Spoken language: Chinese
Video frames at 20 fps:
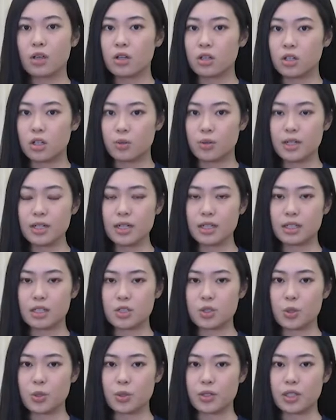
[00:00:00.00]
有人肯
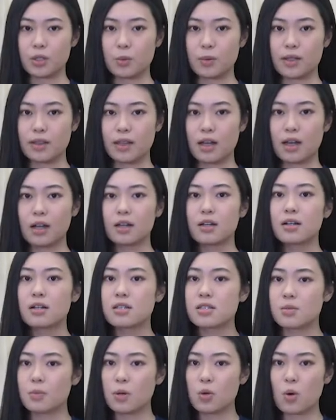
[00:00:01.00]
定就有疑问了：
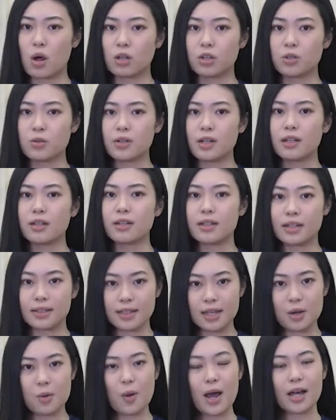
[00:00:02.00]
怎么广东人连
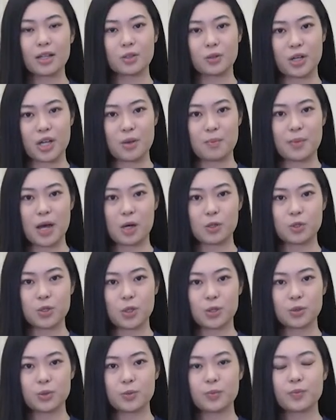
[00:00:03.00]
电话都可以煲
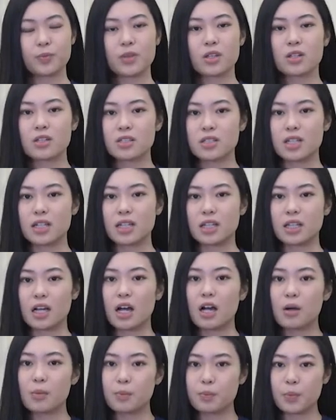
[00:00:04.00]
粥？这里
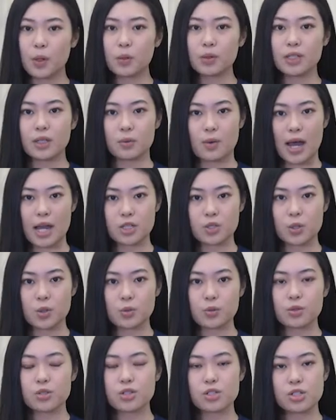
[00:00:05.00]
的煲底麻粥
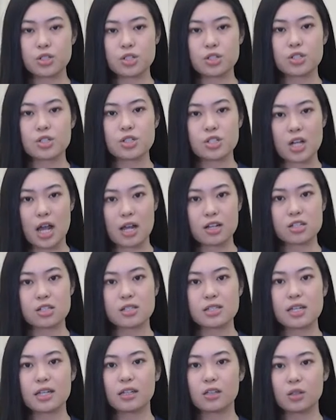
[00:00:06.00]
是指长
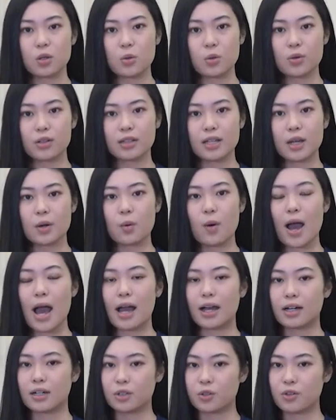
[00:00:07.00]
时间通过电
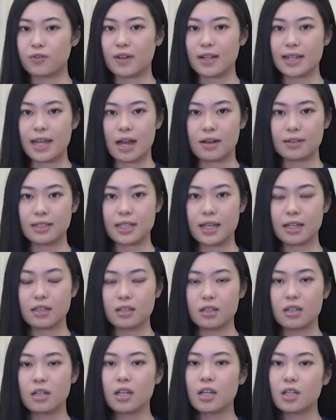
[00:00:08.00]
话和对方聊天，
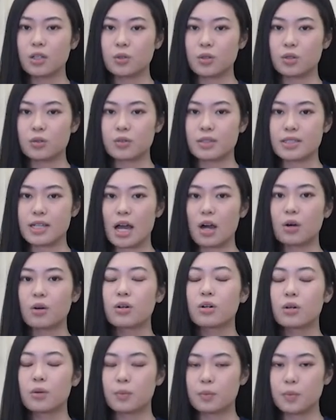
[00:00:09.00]
粤语叫
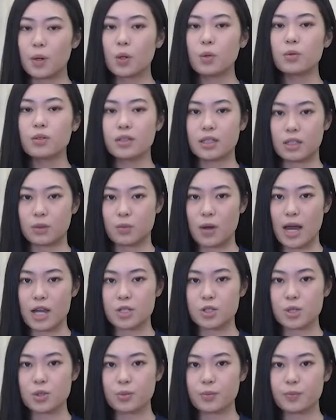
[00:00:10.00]
煲底麻
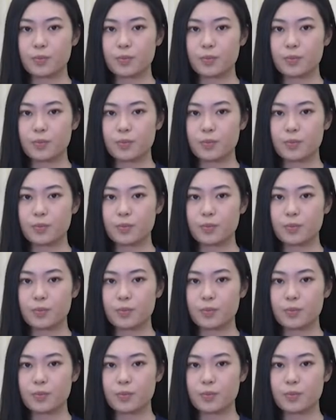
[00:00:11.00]
粥。